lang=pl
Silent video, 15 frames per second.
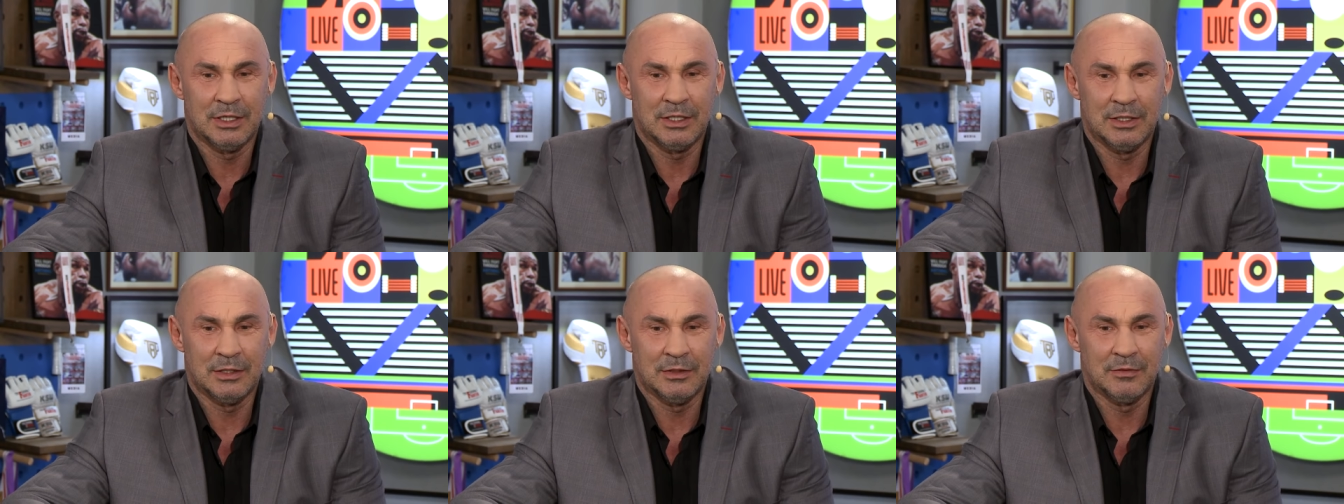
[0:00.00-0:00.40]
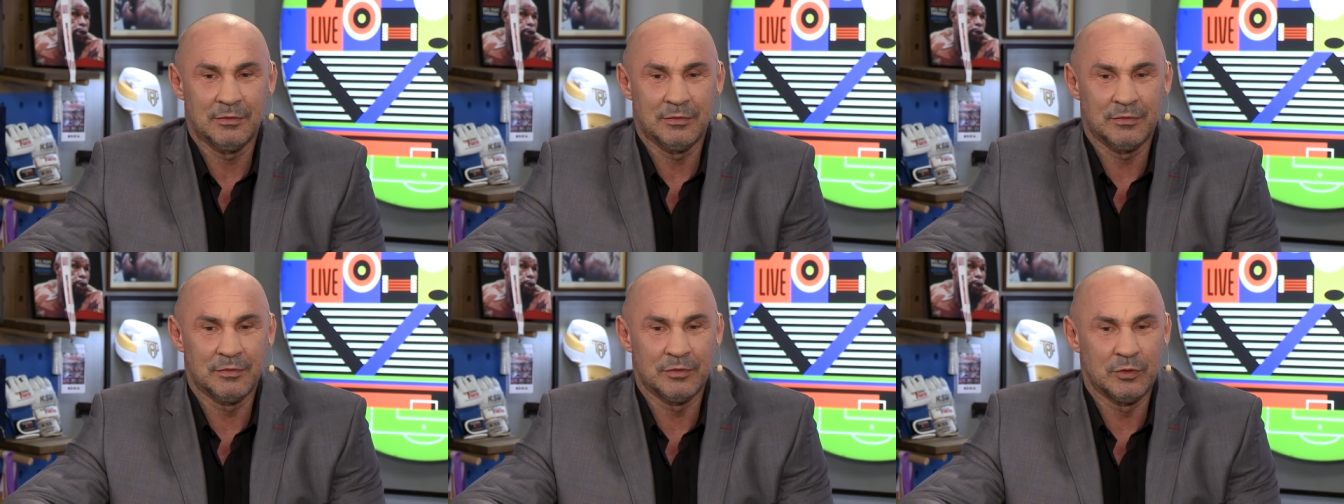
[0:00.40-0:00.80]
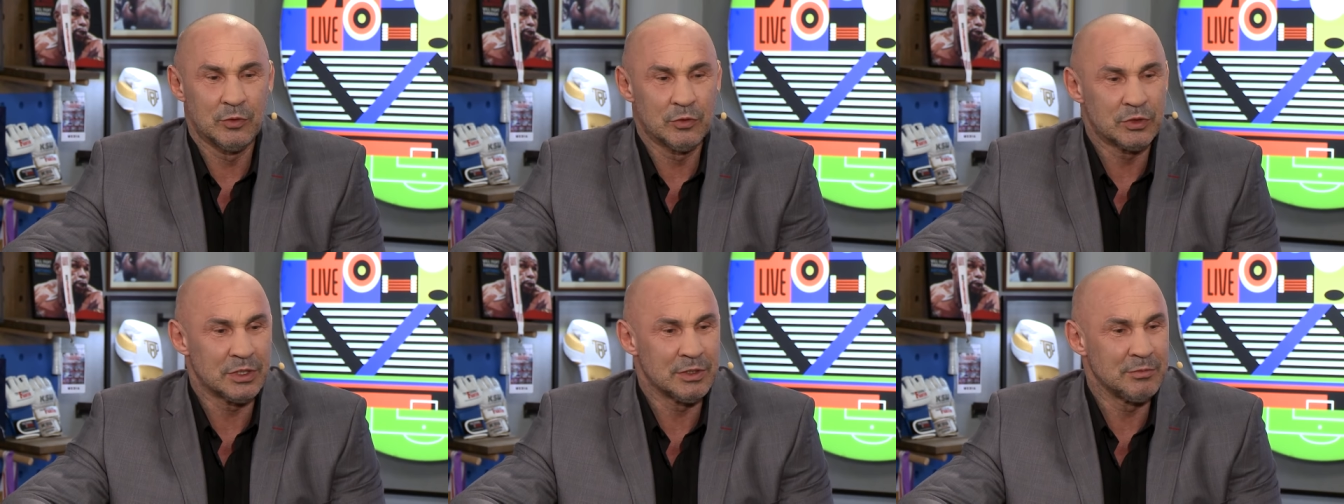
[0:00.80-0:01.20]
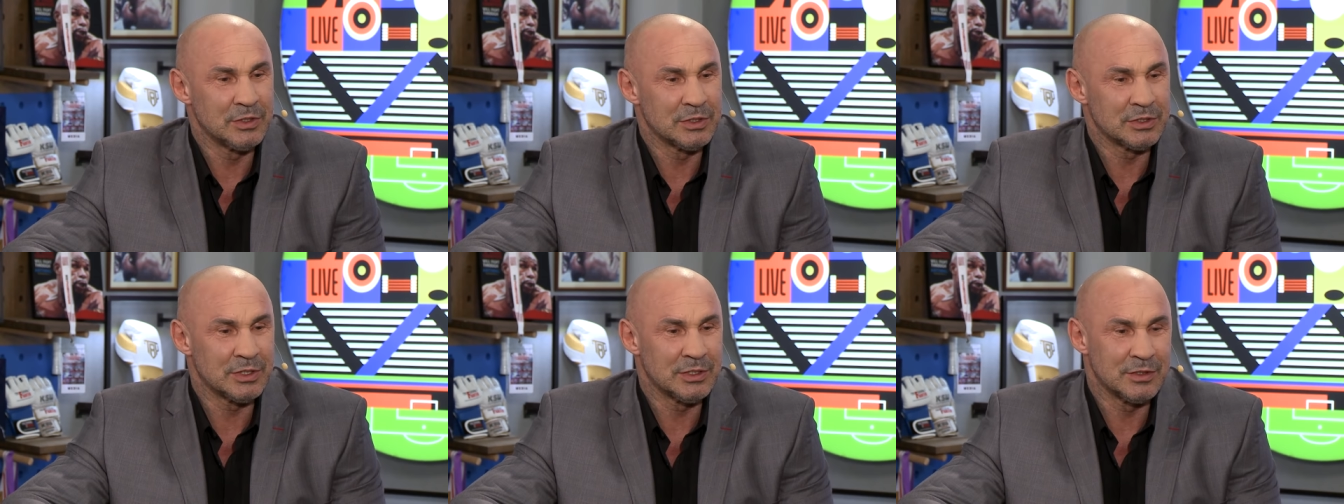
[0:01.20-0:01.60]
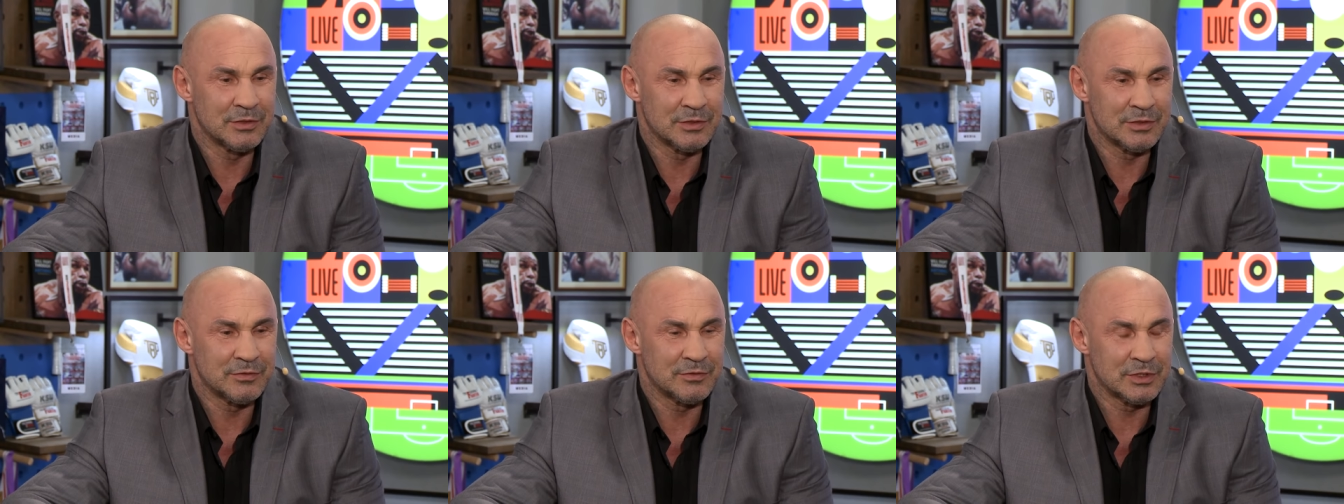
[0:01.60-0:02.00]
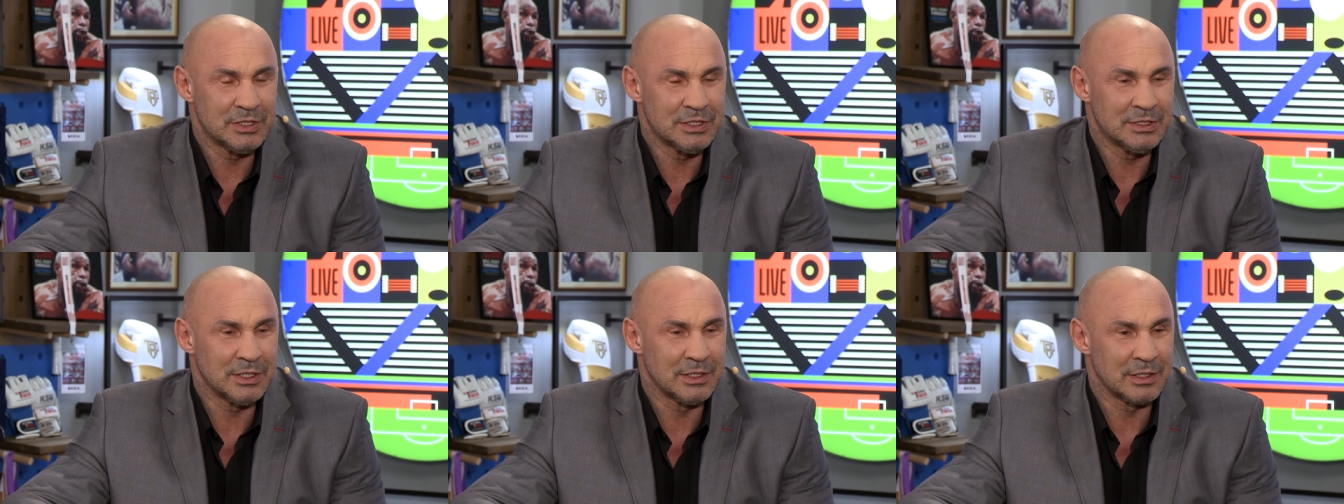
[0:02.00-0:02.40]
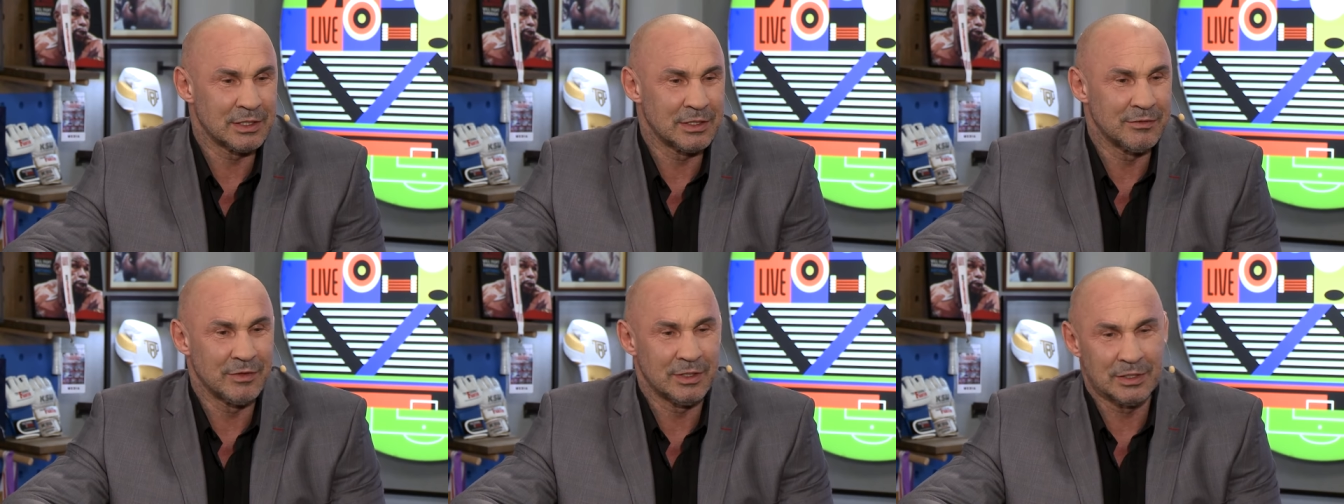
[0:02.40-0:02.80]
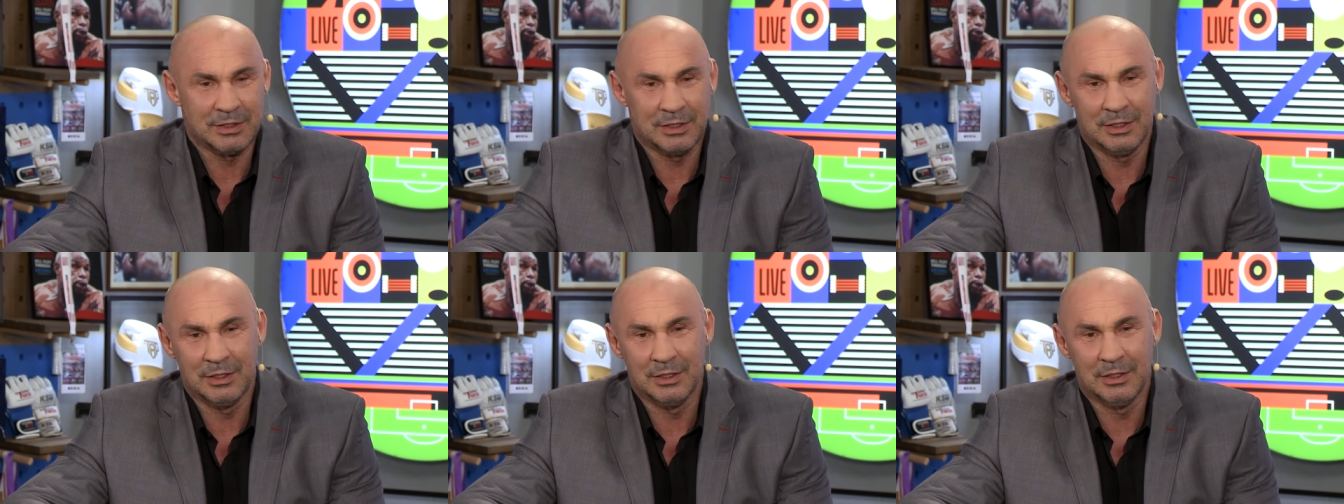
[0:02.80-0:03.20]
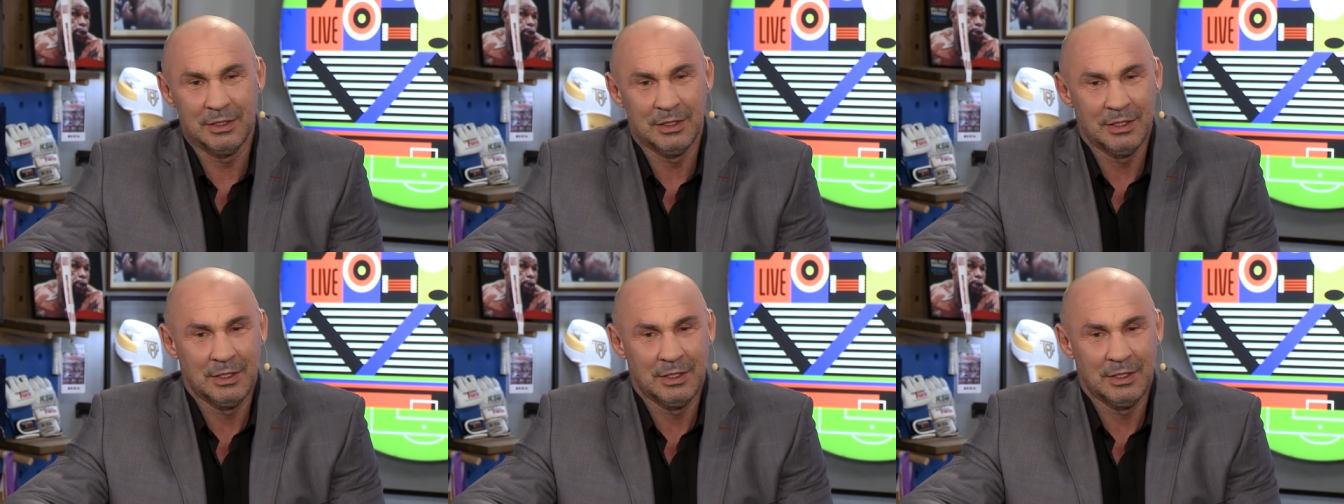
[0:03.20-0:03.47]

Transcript: i w dużej mierze no, wszystkie takie walki